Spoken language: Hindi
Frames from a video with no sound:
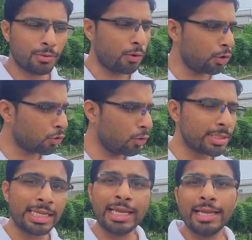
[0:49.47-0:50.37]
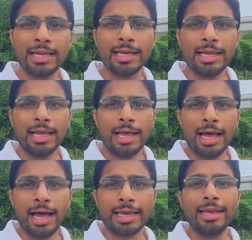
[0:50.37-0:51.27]
कौन कौन सी
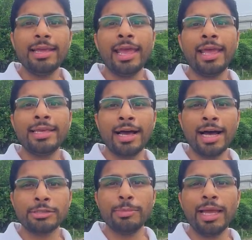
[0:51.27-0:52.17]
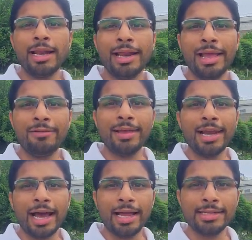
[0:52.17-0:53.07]
किन एरियाज़ में रेलवे
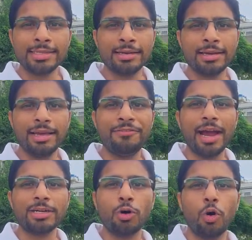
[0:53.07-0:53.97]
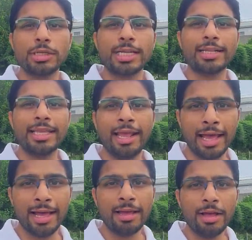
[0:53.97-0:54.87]
लाइंस इफ़ेक्ट हो सकती
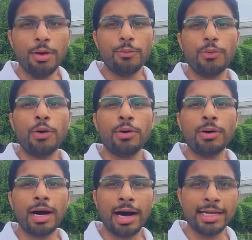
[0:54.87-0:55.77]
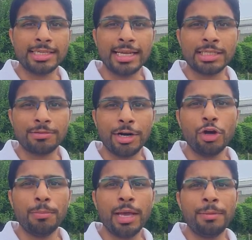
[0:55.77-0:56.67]
हैं वो आज की इस
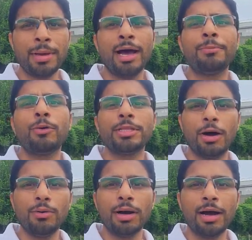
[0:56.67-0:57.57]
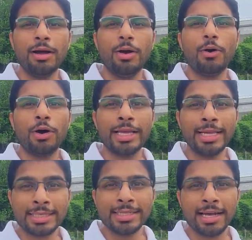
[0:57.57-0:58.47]
वीडियो में मैं आपको बताऊंगा और
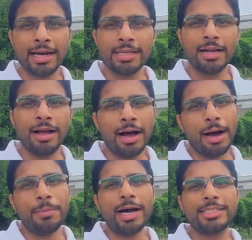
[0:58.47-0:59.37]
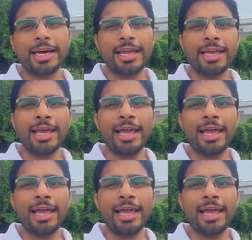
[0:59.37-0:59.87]
इसके साथ हम आज करेंगे